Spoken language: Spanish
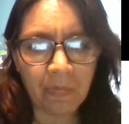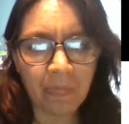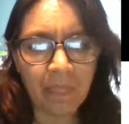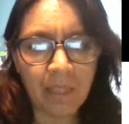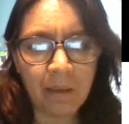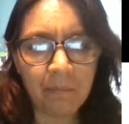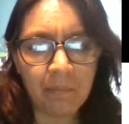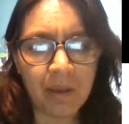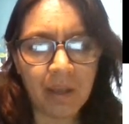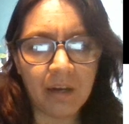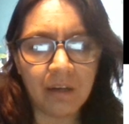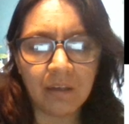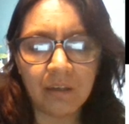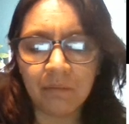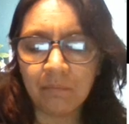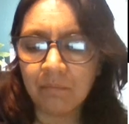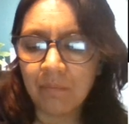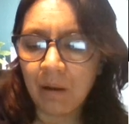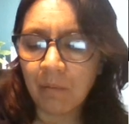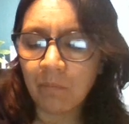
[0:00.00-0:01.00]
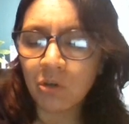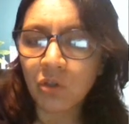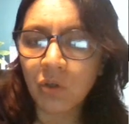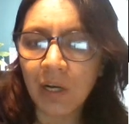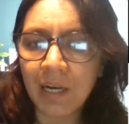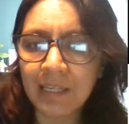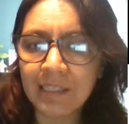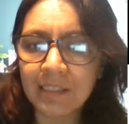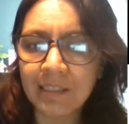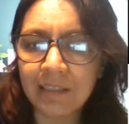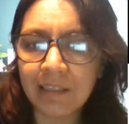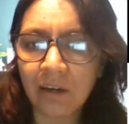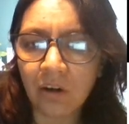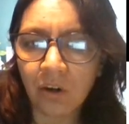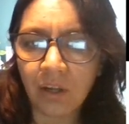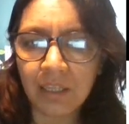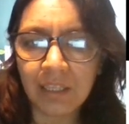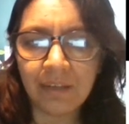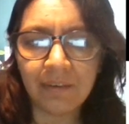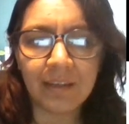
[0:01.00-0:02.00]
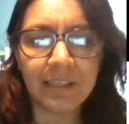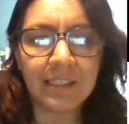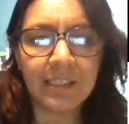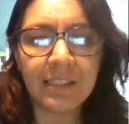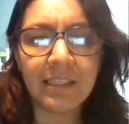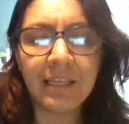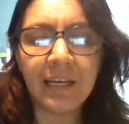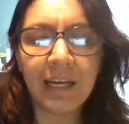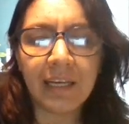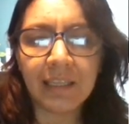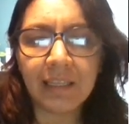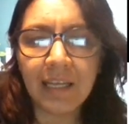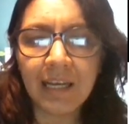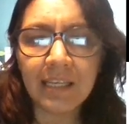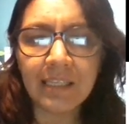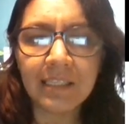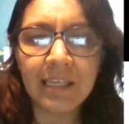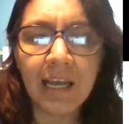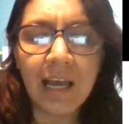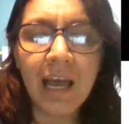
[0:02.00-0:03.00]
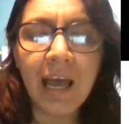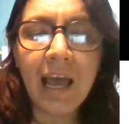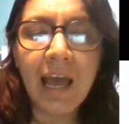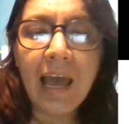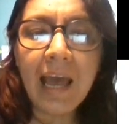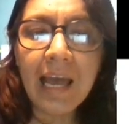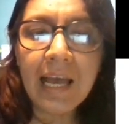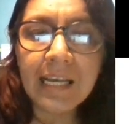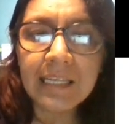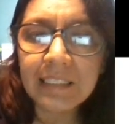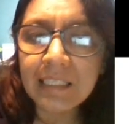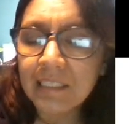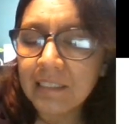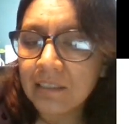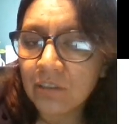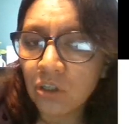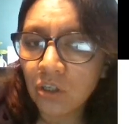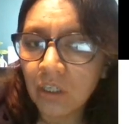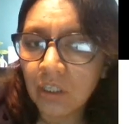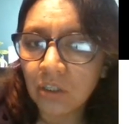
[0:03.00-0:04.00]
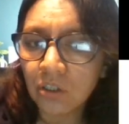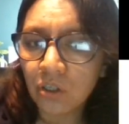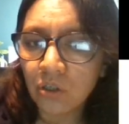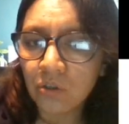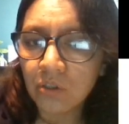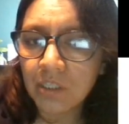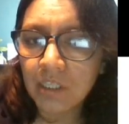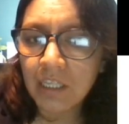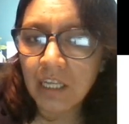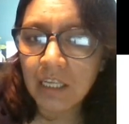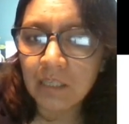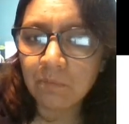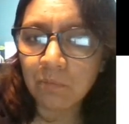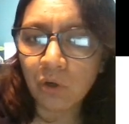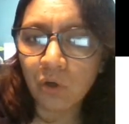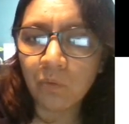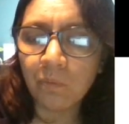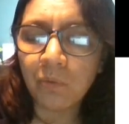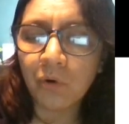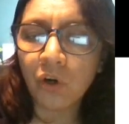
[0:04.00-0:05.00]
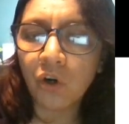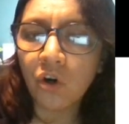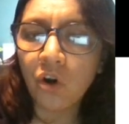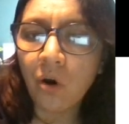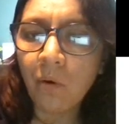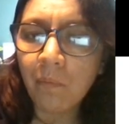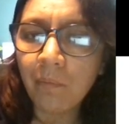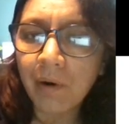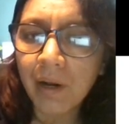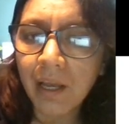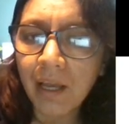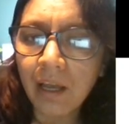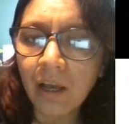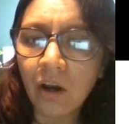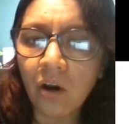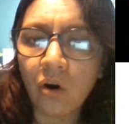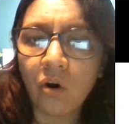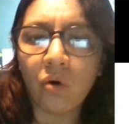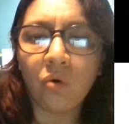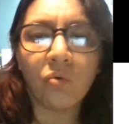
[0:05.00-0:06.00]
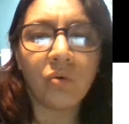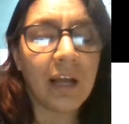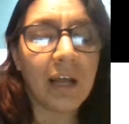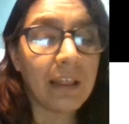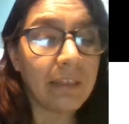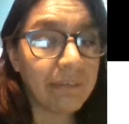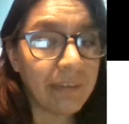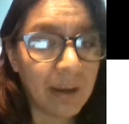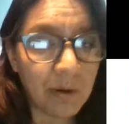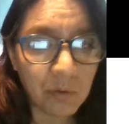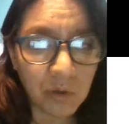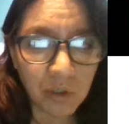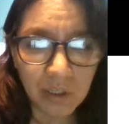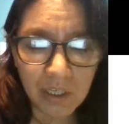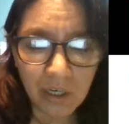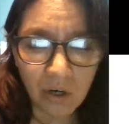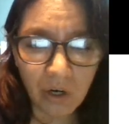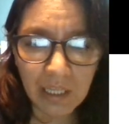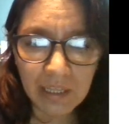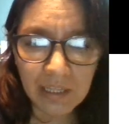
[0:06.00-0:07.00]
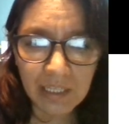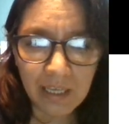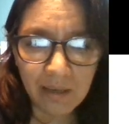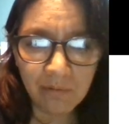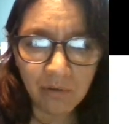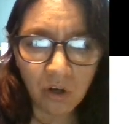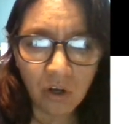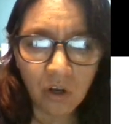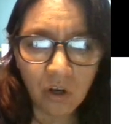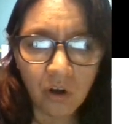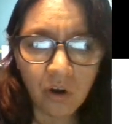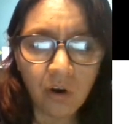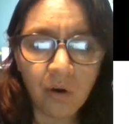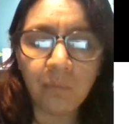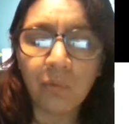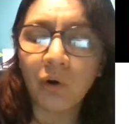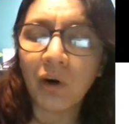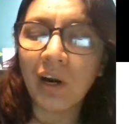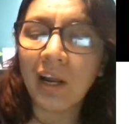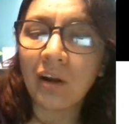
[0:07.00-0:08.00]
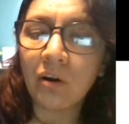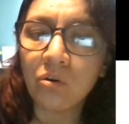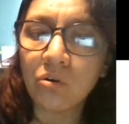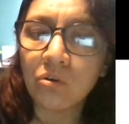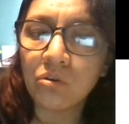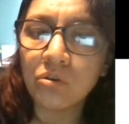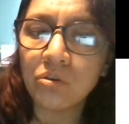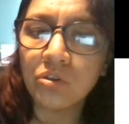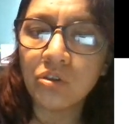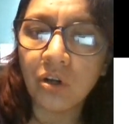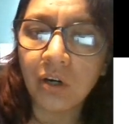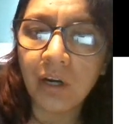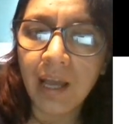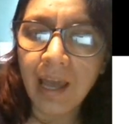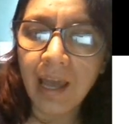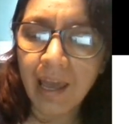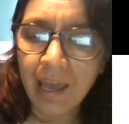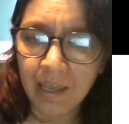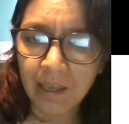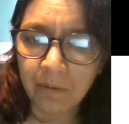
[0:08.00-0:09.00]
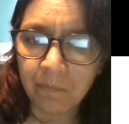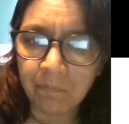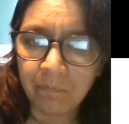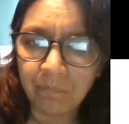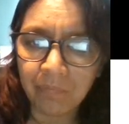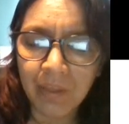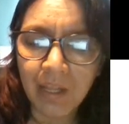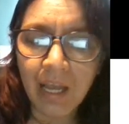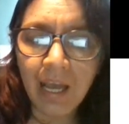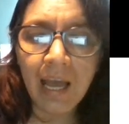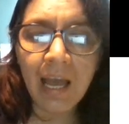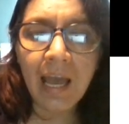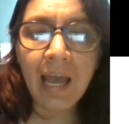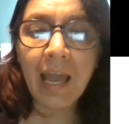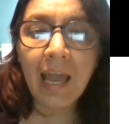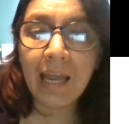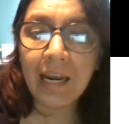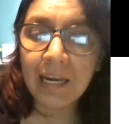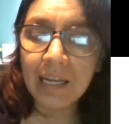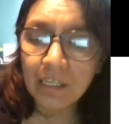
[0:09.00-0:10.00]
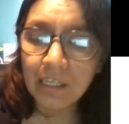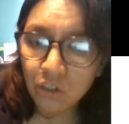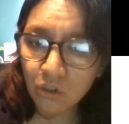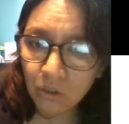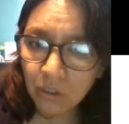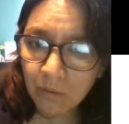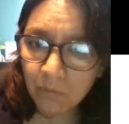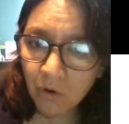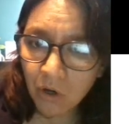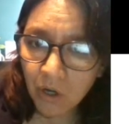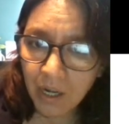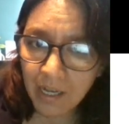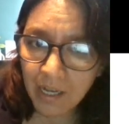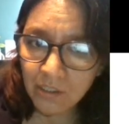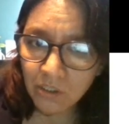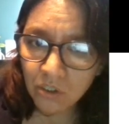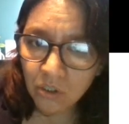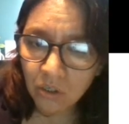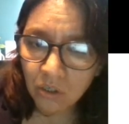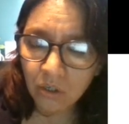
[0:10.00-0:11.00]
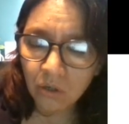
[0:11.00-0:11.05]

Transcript: Bien. Vamos con las interrogativas indirectas. Estas son introducidas por un pronombre o un adverbio interrogativo o por la conjunción e. En este último caso,